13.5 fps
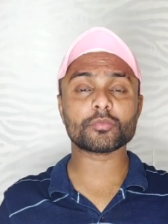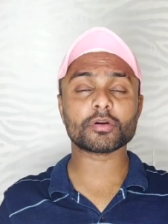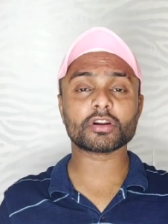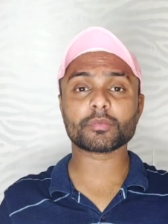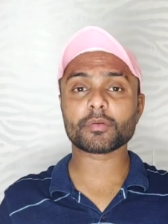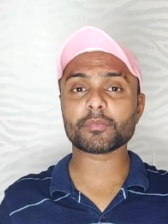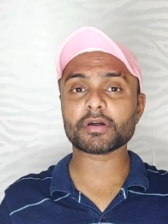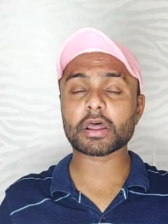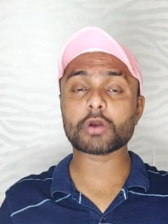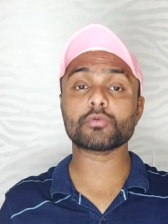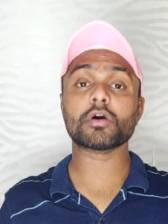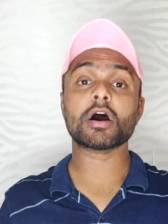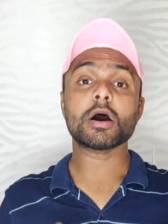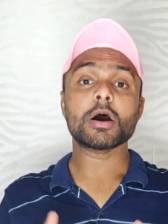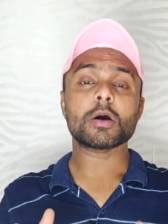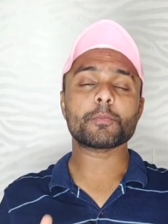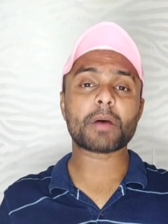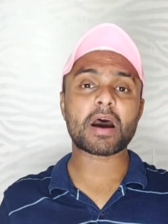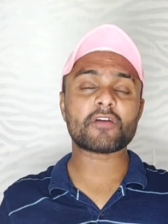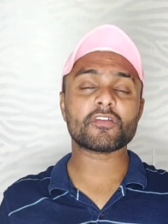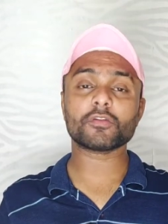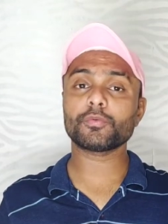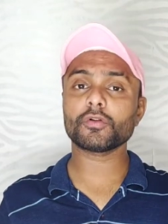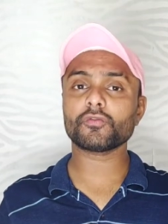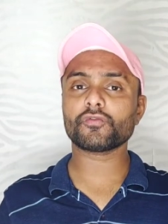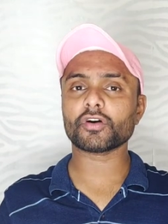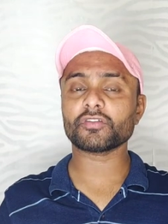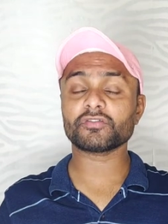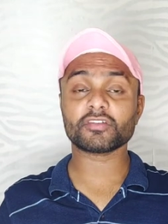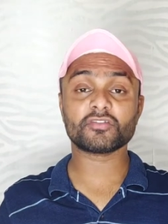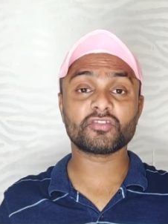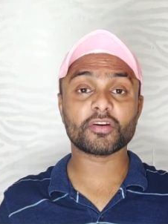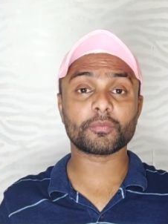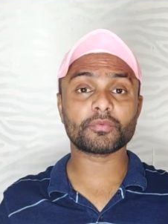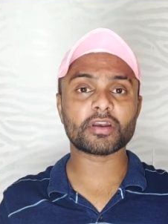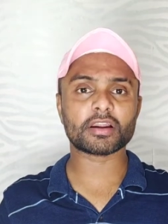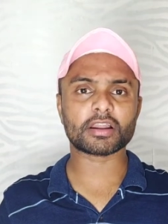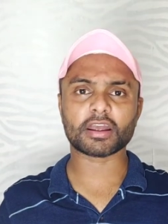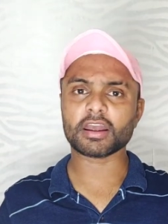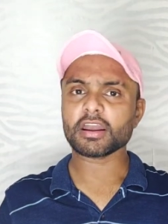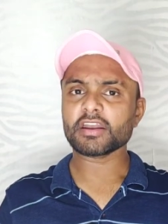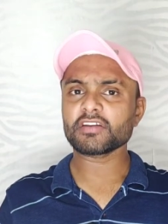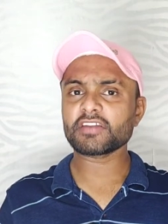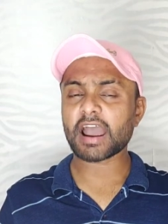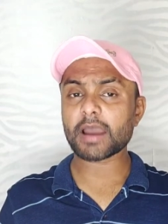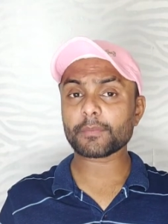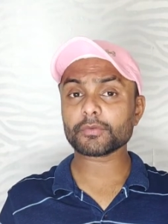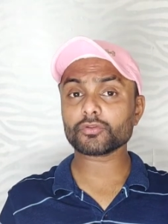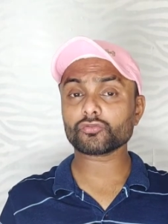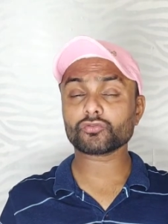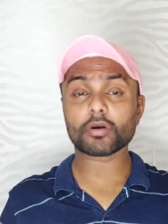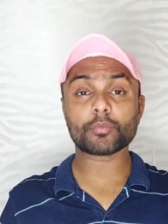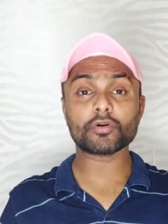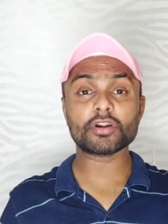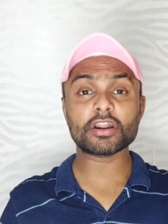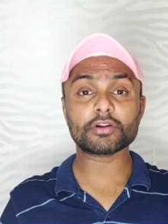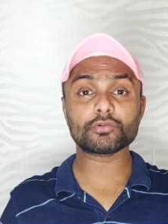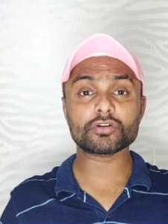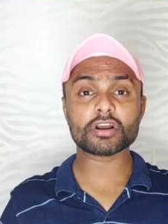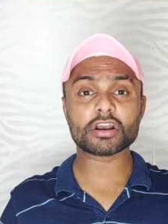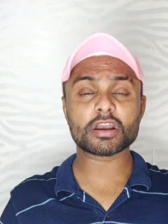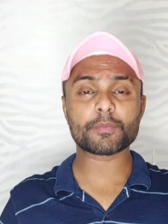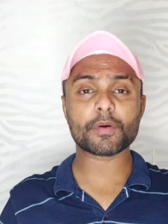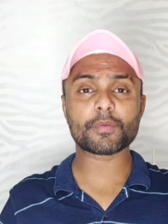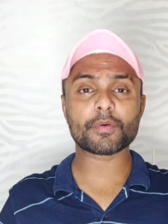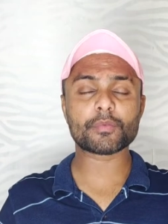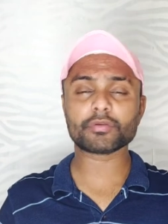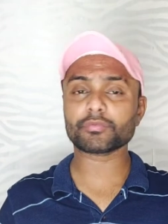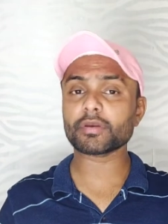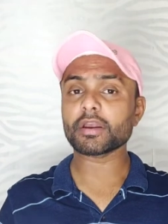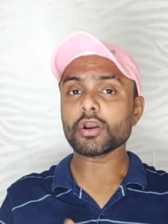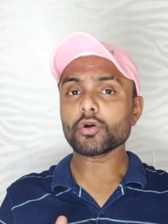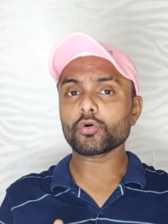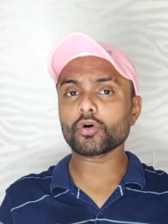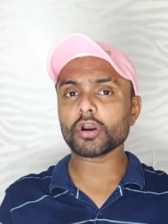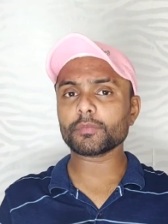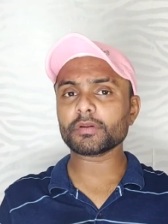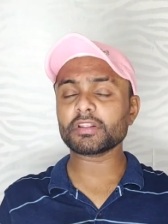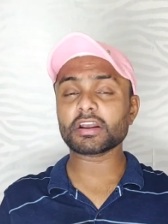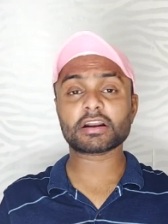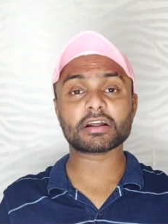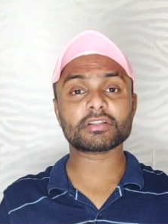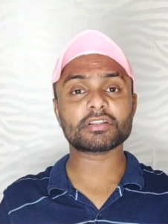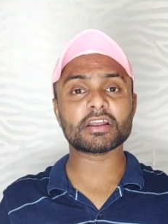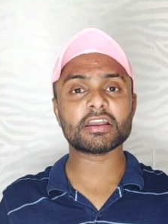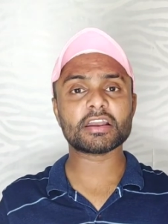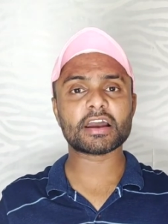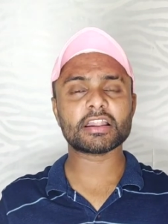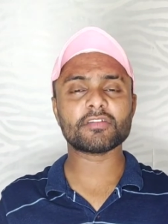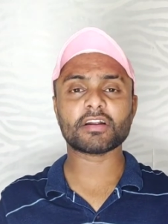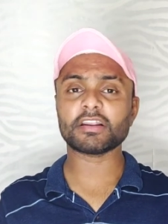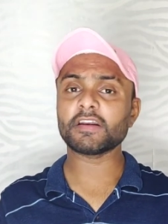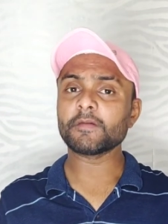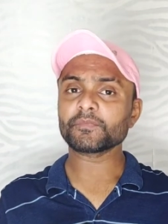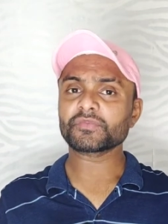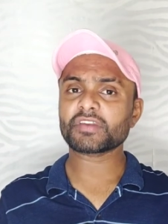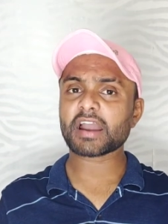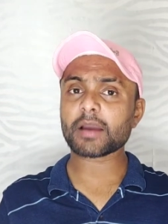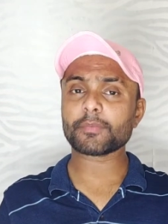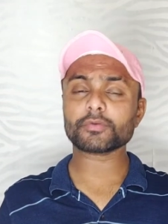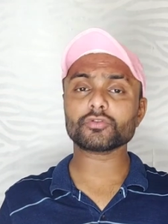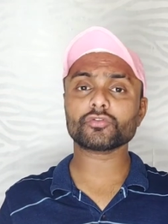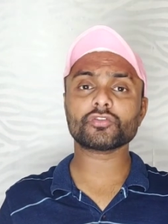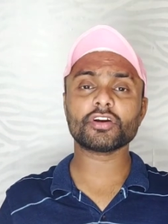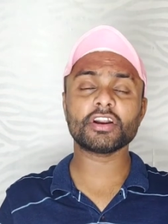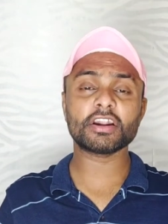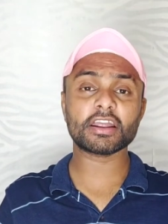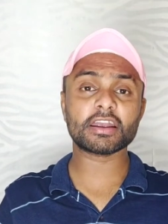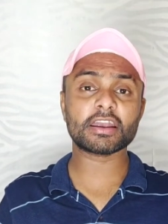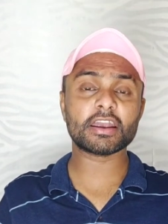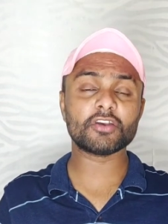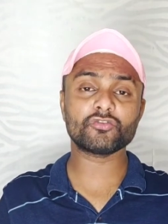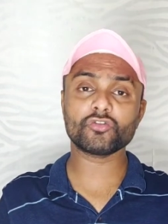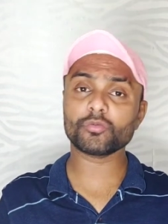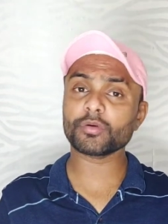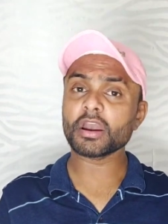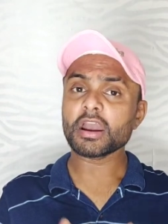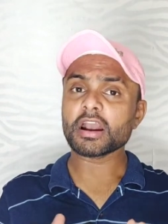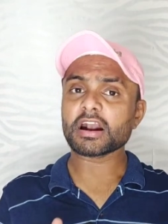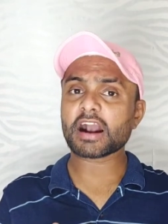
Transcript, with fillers: नैनोमीटर पर बना हुआ पावरफुल फॉल्स चिपसेट है जहां पर दोस्तों आपको डे टू डे के परफॉर्मेंस कोई भी दिक्कत नहीं आने वाली यहाँ पर दोस्तों हीटिंग के इश्यू भी